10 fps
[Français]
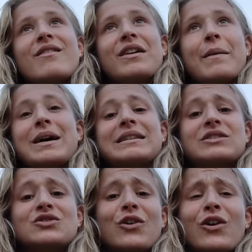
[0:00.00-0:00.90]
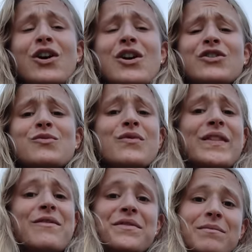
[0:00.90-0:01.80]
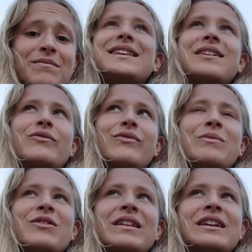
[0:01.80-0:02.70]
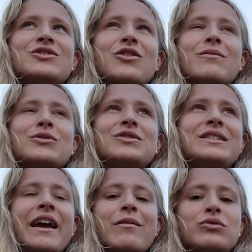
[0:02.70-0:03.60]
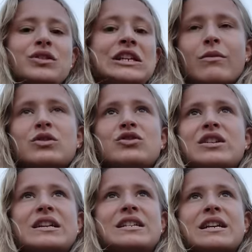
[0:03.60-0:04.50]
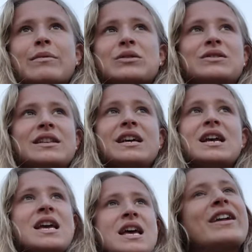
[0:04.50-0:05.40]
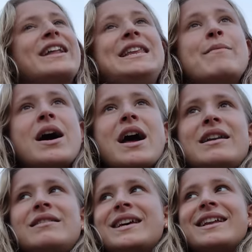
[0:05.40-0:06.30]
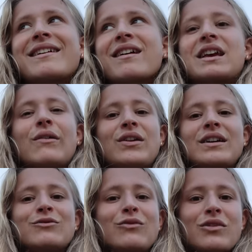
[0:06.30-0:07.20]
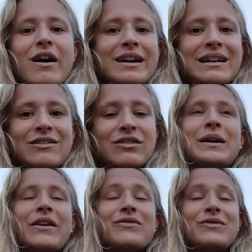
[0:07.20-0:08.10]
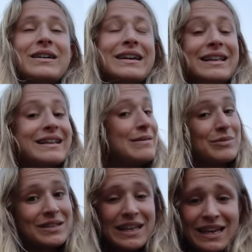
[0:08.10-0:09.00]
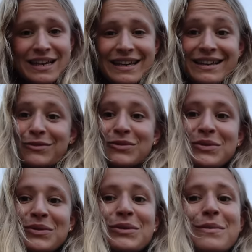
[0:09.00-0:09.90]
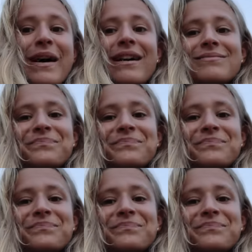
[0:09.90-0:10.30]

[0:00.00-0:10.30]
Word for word: quand il y a Martin, genre, je me fais des films, 50 films dans la tête, genre, en mode, il y a un bruit, en mode, j'ai l'impression que c'est un animal, quelqu'un qui vient nous voir à la Bref, on va arrêter d'y penser. Et donc, du coup, bah,